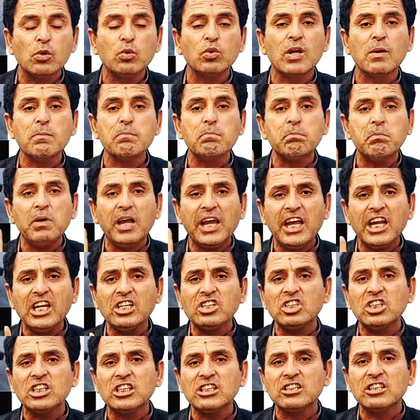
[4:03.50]
चलूँ कि
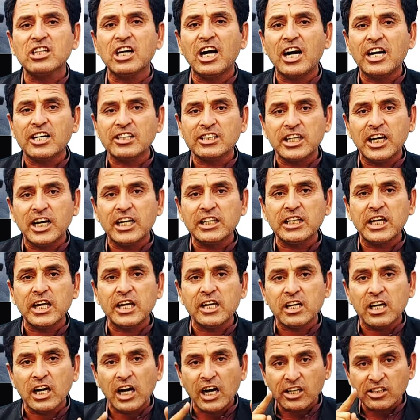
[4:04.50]
मेन चीज़ कागज़ात
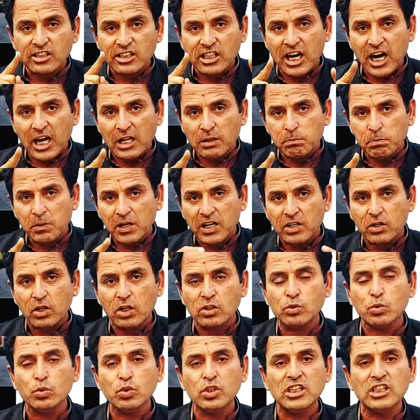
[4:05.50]
हैं कागज़ात पर
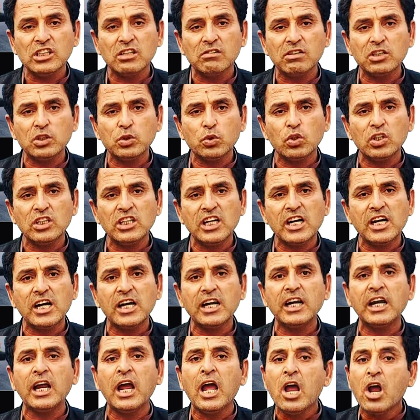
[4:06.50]
खसूसी तवज्जो दिया
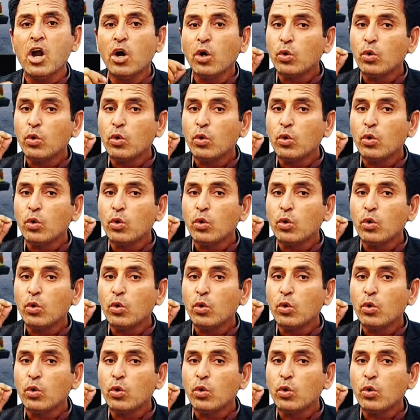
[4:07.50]
करें